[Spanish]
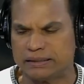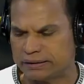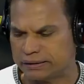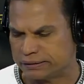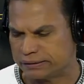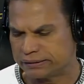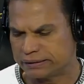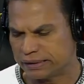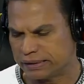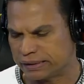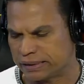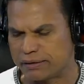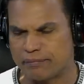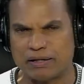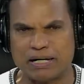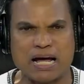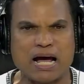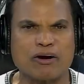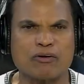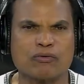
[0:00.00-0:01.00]
se
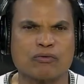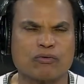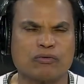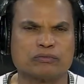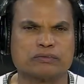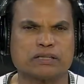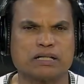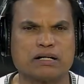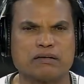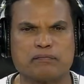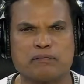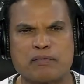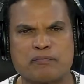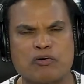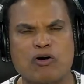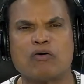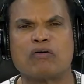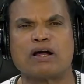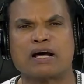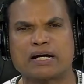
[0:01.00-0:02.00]
rebelaron contra
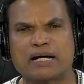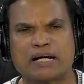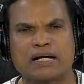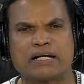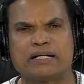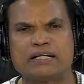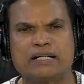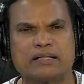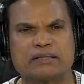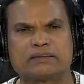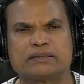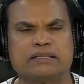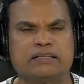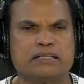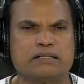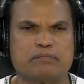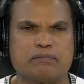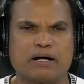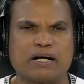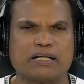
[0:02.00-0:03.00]
Mamola, que querían
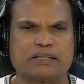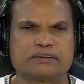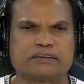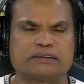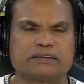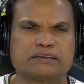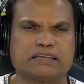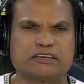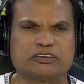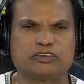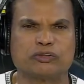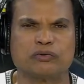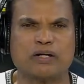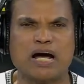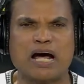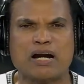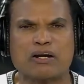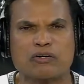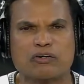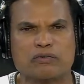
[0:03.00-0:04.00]
para
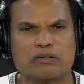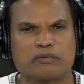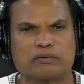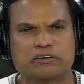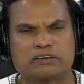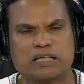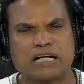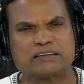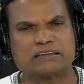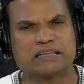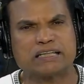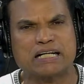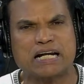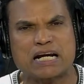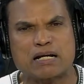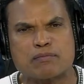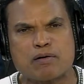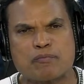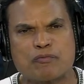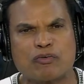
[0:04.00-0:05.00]
sancionar, eh,
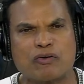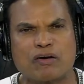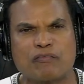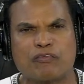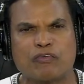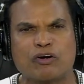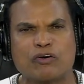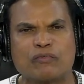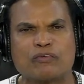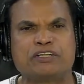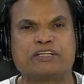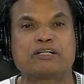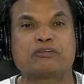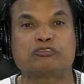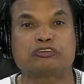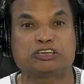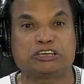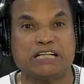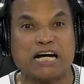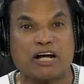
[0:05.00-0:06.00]
cancelar a Mamola, fueron y
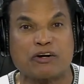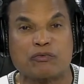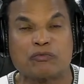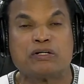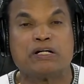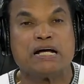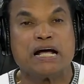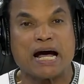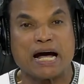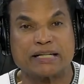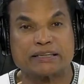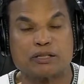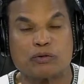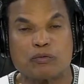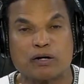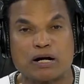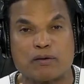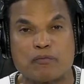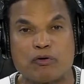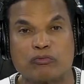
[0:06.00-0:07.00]
denunciaron ante
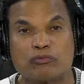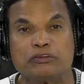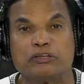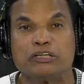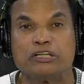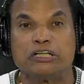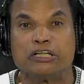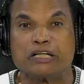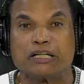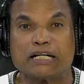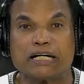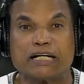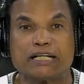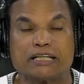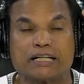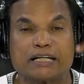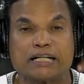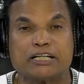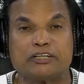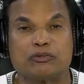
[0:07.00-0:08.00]
Juan Ramón
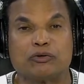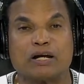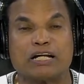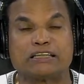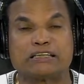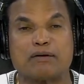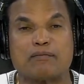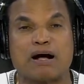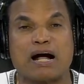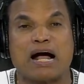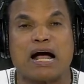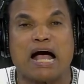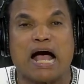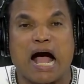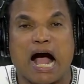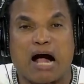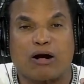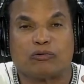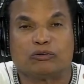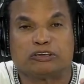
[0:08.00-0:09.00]
que, que yo le estaba
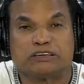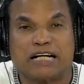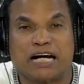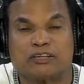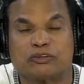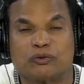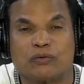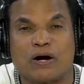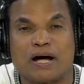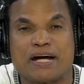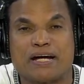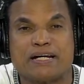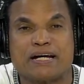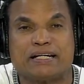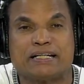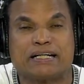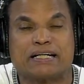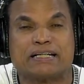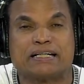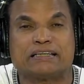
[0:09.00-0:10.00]
acusando a ella
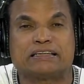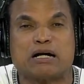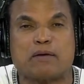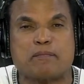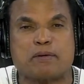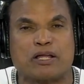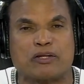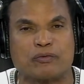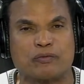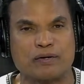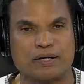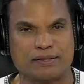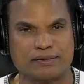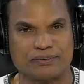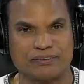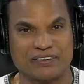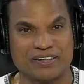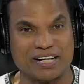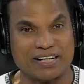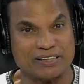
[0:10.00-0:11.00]
de que de chapeadora.
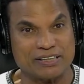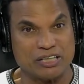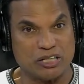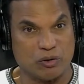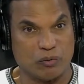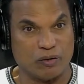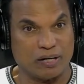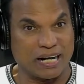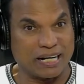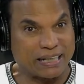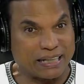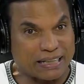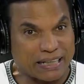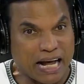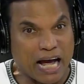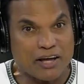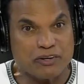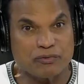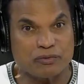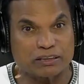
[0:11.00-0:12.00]
Oigan, oigan, qué
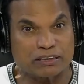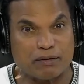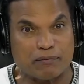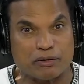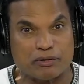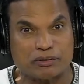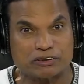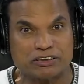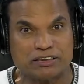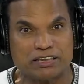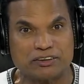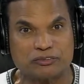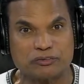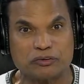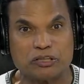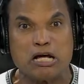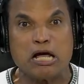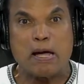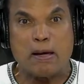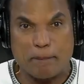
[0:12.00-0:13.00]
daño le estaba yo haciendo.
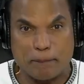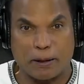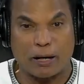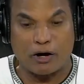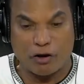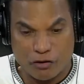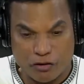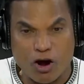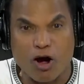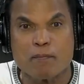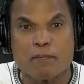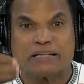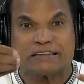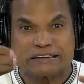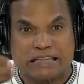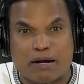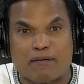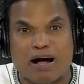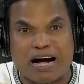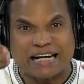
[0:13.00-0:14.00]
Pero yo me
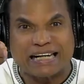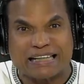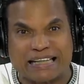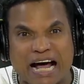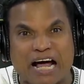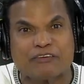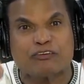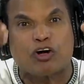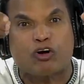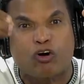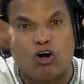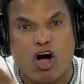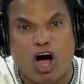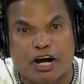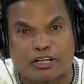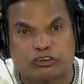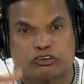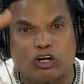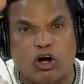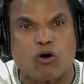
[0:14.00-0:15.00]
estaba quedando
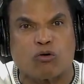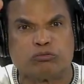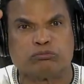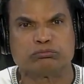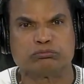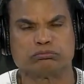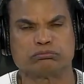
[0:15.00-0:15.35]
corto.